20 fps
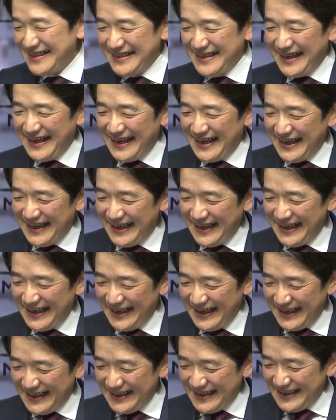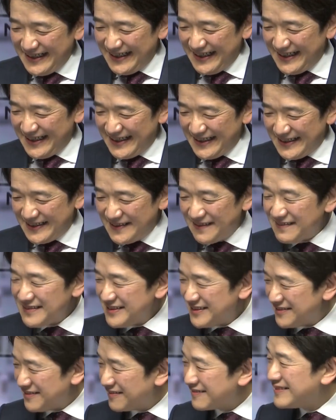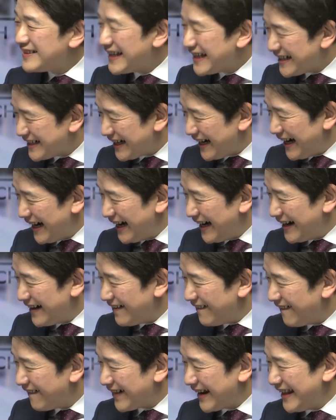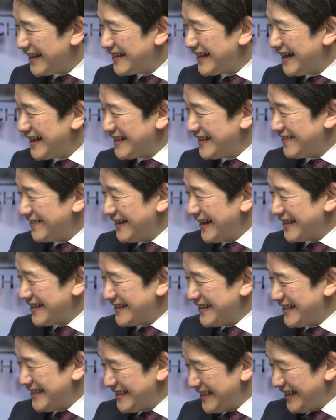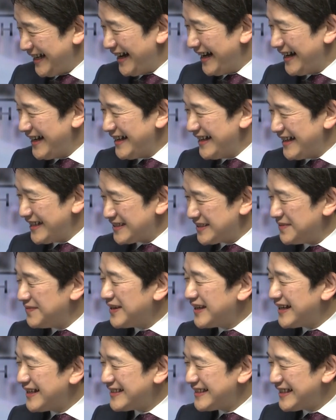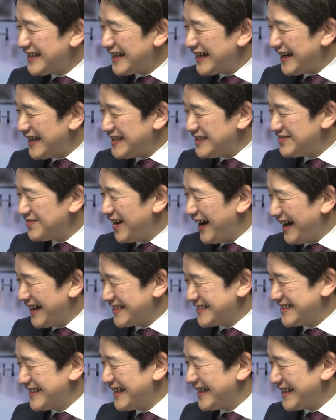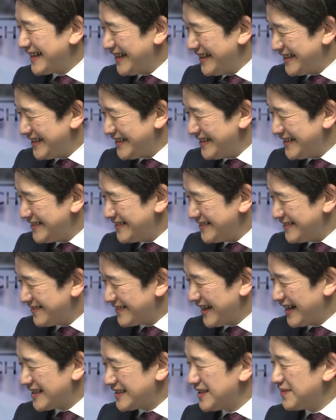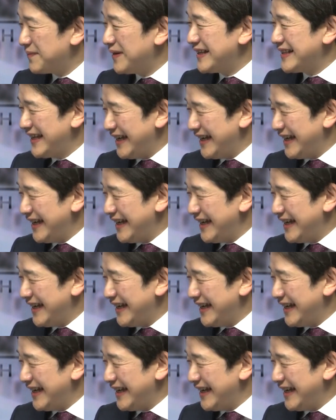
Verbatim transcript: で46年間保険代理店をやってきた積み重ねが1万8000件っていうお客様で